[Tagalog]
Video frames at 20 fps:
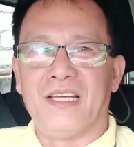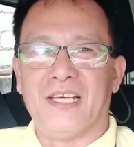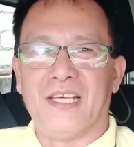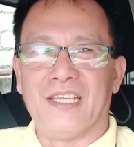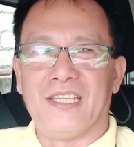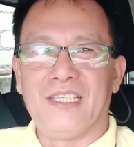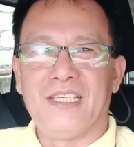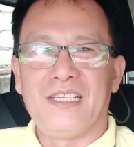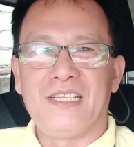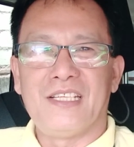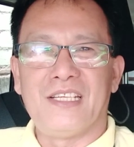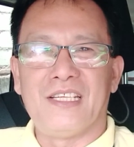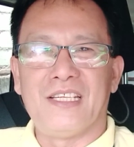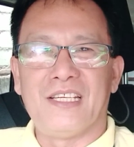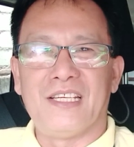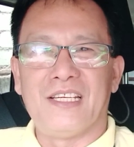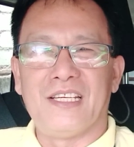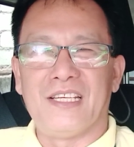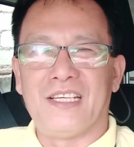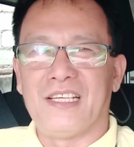ayan na
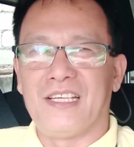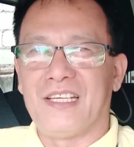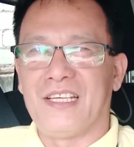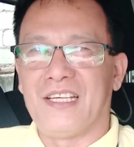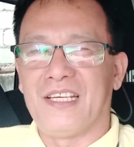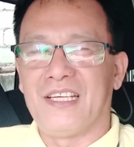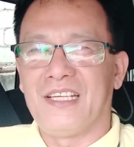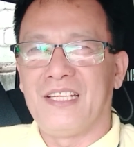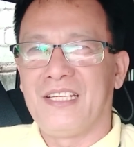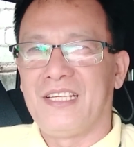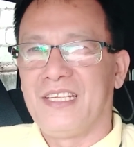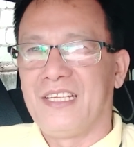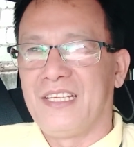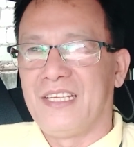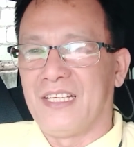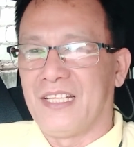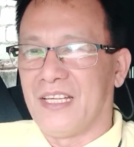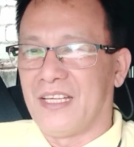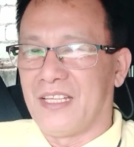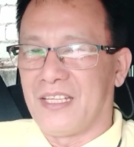uh,
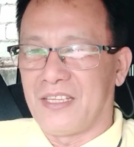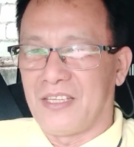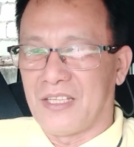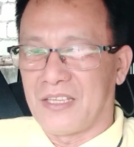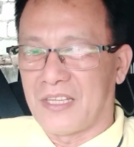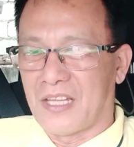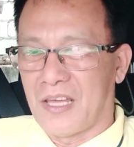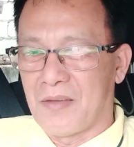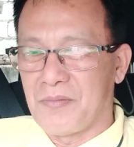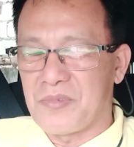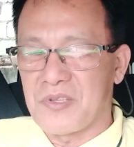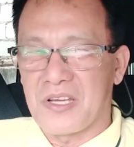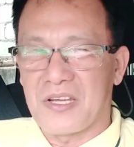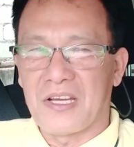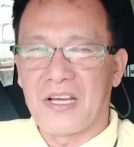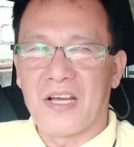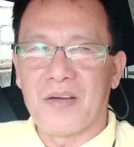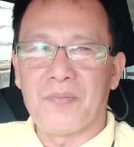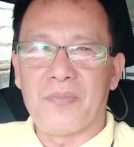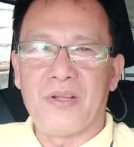uh, time check
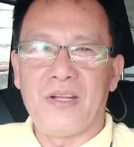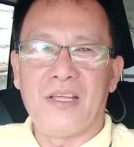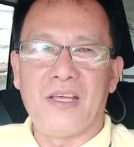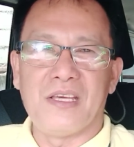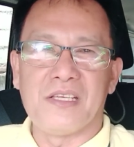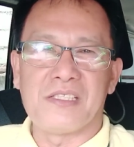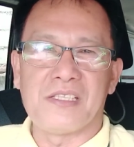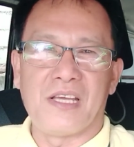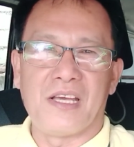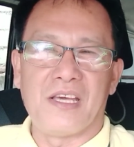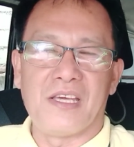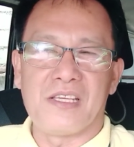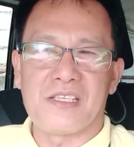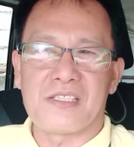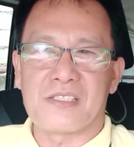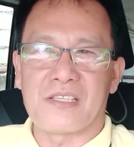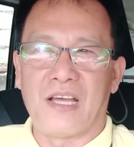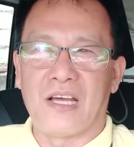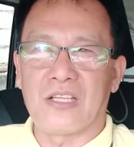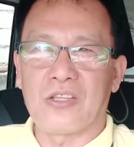nga pala ay eh, sa
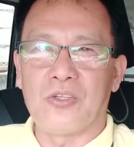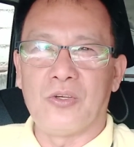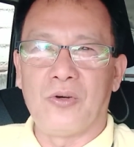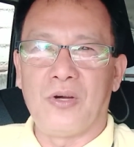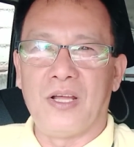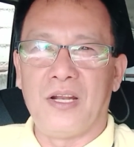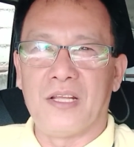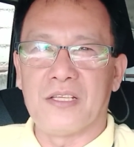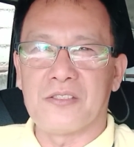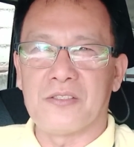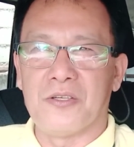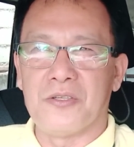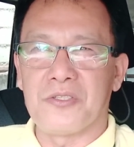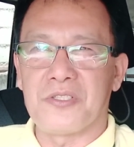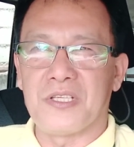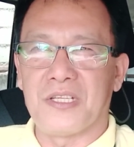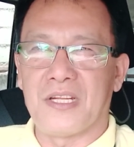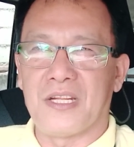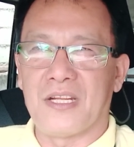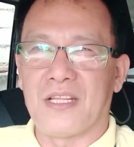eksaktong alas
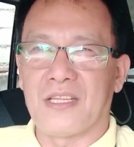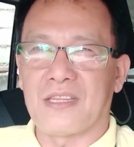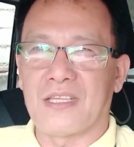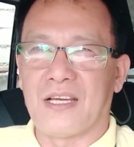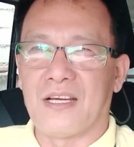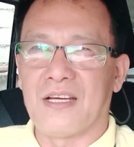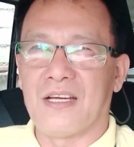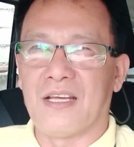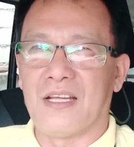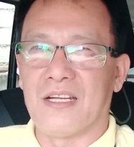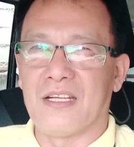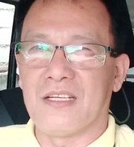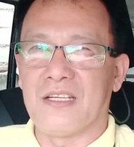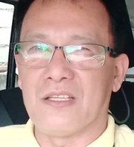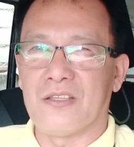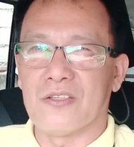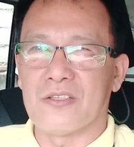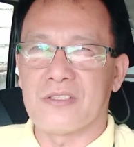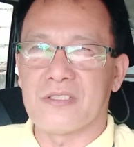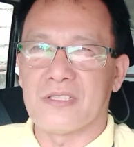11 na ng tanghali
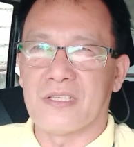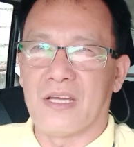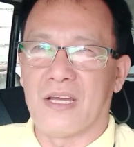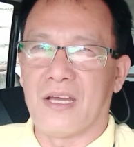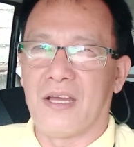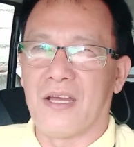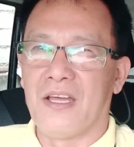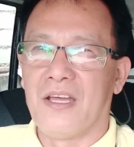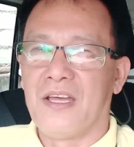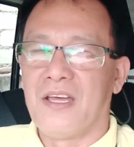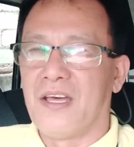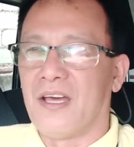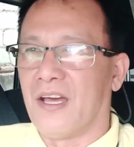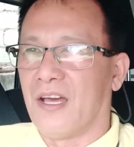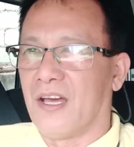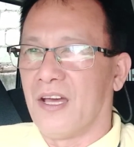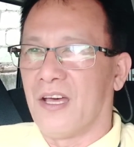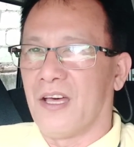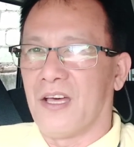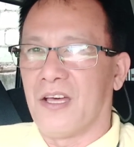dito sa
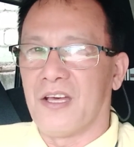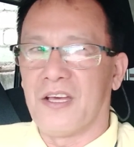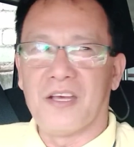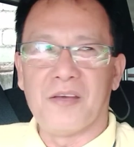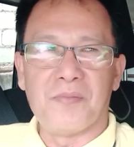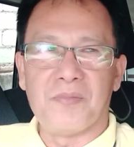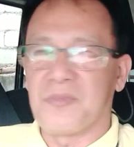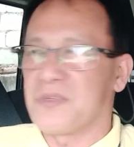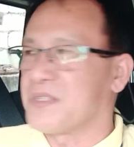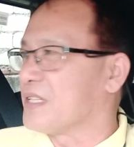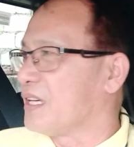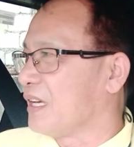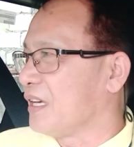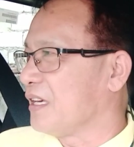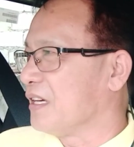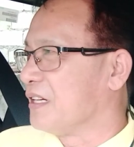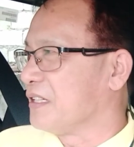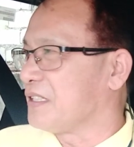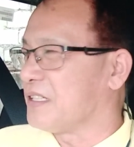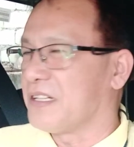uh, sa
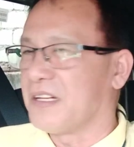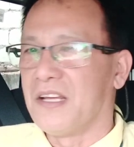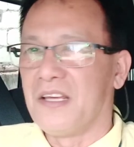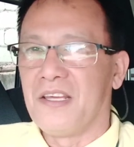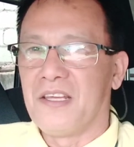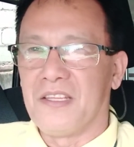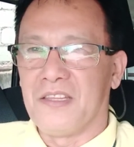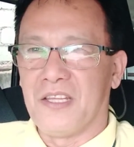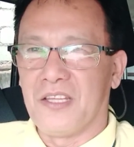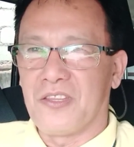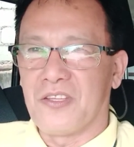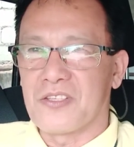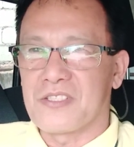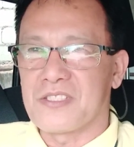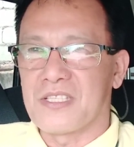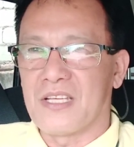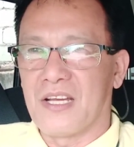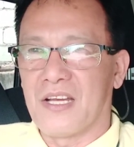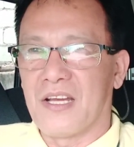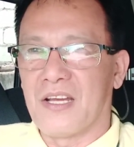earth dito
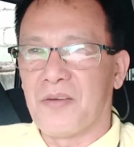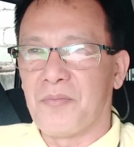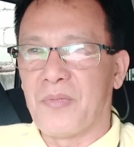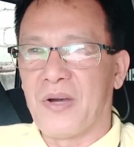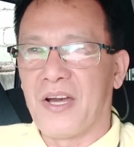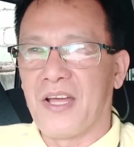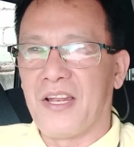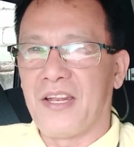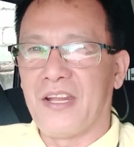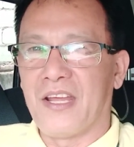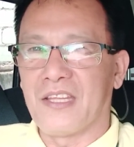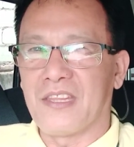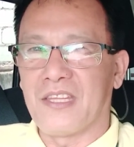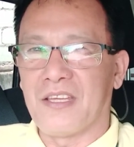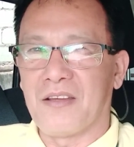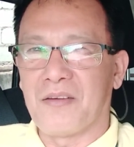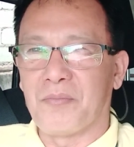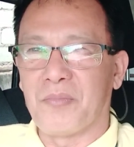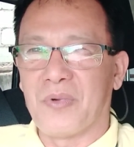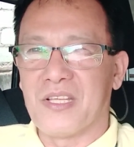sa mahal
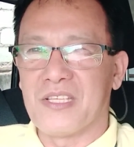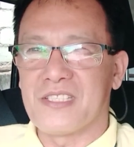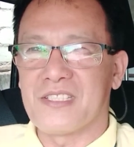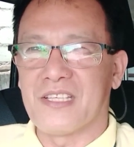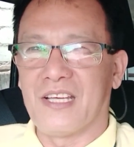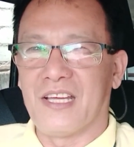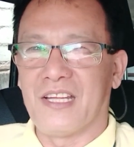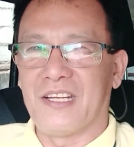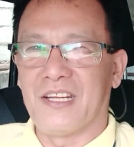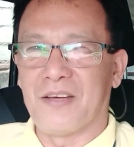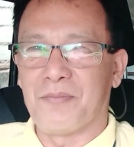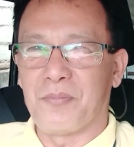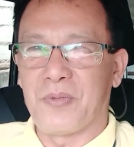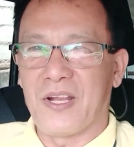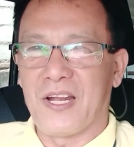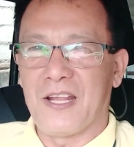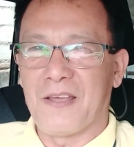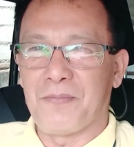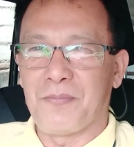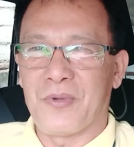nating bansa na
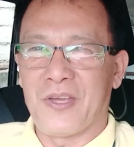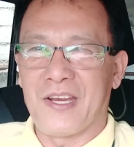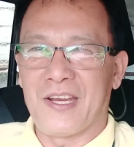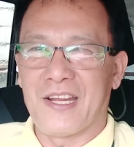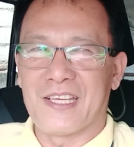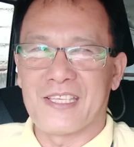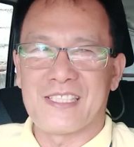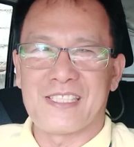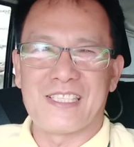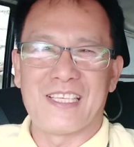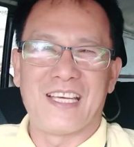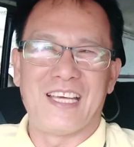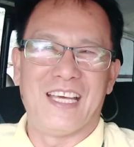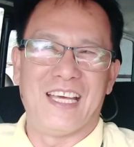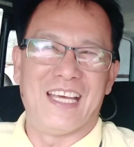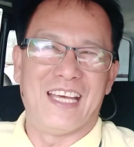Pilipinas